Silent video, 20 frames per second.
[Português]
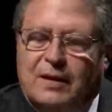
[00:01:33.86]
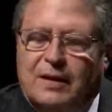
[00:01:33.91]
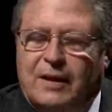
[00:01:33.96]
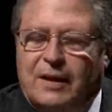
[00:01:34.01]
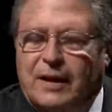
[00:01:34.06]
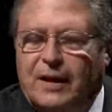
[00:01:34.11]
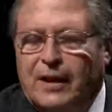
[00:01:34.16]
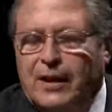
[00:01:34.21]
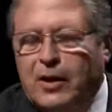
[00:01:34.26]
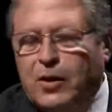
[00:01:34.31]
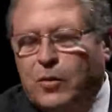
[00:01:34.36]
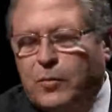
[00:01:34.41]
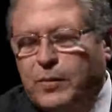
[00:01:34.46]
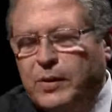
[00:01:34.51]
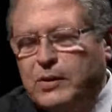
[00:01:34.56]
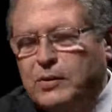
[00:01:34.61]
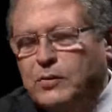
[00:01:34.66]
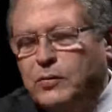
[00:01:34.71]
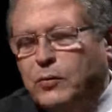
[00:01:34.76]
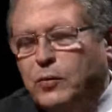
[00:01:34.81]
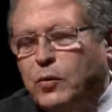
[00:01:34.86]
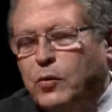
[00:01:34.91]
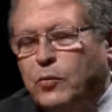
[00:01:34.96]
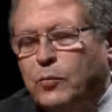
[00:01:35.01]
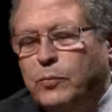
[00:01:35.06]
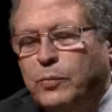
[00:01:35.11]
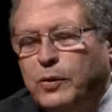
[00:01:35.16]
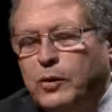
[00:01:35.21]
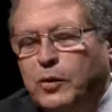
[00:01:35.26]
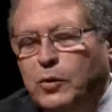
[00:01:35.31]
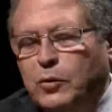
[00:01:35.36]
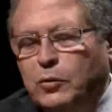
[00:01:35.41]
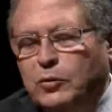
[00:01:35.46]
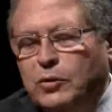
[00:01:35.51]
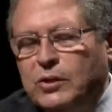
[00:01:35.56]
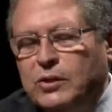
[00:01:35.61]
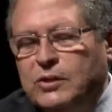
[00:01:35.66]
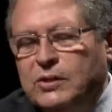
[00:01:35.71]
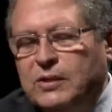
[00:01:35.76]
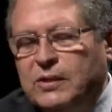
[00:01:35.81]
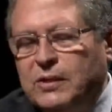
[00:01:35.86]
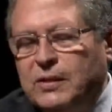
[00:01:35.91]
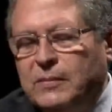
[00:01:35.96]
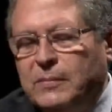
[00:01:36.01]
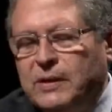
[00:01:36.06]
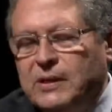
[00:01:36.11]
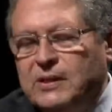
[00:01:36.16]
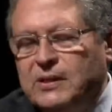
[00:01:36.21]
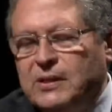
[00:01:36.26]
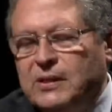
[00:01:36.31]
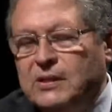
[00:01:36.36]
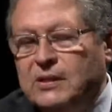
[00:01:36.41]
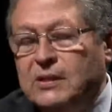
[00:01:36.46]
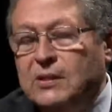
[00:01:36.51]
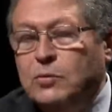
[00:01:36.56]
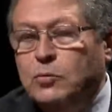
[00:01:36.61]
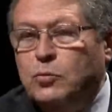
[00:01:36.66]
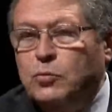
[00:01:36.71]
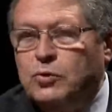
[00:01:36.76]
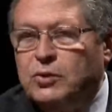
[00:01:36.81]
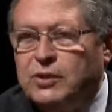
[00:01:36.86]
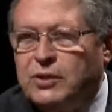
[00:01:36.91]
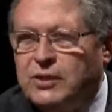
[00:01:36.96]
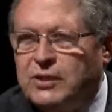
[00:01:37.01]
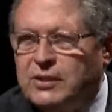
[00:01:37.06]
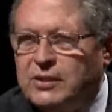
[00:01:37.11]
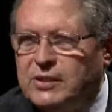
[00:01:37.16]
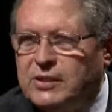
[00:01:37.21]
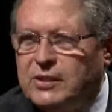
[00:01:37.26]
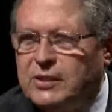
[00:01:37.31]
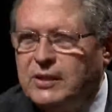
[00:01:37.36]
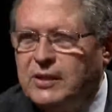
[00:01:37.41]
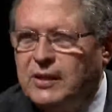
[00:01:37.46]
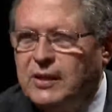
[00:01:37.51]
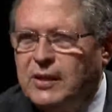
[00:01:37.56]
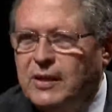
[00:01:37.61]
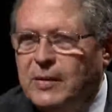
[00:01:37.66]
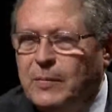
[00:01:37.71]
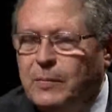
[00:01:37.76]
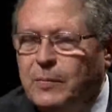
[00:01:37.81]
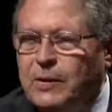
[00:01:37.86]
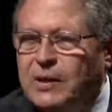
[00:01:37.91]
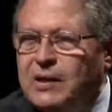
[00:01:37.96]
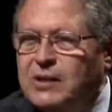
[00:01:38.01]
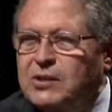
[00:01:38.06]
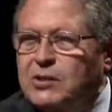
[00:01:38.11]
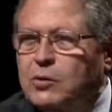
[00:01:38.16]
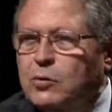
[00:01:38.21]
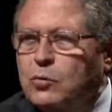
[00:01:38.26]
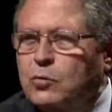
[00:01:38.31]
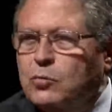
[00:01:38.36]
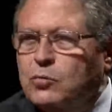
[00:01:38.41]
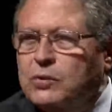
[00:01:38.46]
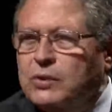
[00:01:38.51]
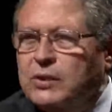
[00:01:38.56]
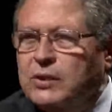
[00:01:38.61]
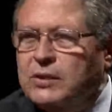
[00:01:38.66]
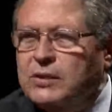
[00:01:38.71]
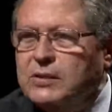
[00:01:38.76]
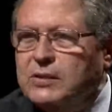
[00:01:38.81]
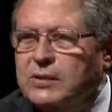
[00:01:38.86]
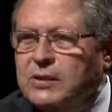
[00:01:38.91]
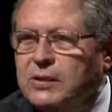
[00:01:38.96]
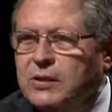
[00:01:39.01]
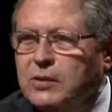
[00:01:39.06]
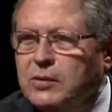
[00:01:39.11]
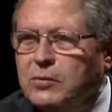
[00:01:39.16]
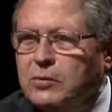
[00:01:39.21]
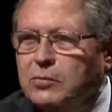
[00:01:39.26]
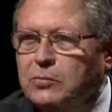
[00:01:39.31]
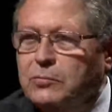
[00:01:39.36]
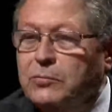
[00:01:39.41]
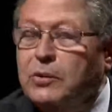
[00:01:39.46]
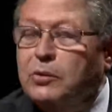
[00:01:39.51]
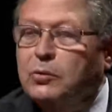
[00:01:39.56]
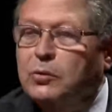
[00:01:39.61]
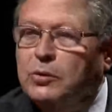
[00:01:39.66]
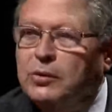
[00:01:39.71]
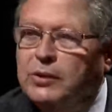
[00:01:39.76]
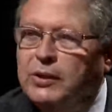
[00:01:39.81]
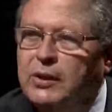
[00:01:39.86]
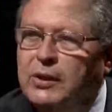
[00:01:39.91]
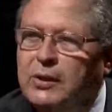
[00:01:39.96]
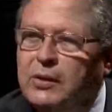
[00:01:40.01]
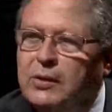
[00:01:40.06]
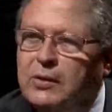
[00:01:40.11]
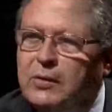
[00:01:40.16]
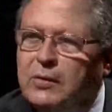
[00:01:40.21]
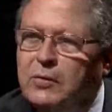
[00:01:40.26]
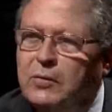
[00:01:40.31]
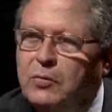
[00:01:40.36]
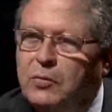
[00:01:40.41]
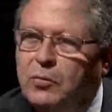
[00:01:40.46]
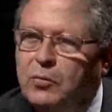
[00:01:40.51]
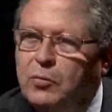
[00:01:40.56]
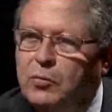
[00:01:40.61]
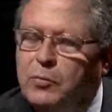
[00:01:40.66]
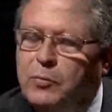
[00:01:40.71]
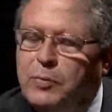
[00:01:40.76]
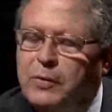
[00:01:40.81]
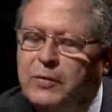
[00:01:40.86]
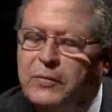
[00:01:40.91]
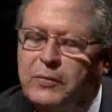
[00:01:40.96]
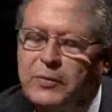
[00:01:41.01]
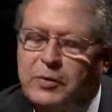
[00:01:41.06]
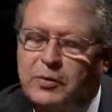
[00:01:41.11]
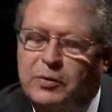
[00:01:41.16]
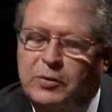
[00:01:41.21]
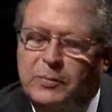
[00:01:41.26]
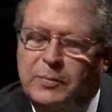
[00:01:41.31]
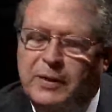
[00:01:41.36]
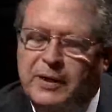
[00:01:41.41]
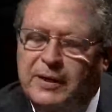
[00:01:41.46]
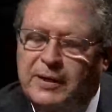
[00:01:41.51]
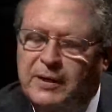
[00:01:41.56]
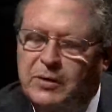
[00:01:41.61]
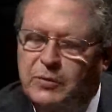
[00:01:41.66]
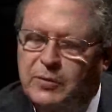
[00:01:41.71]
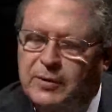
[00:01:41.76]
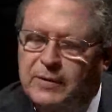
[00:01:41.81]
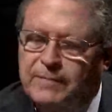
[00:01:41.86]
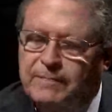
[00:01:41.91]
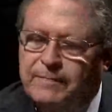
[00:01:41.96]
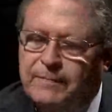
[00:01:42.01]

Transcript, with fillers: É, realmente foi um período assim bastante angustiante pelas circunstâncias em que eu me tornei como prefeito de Paranaguá.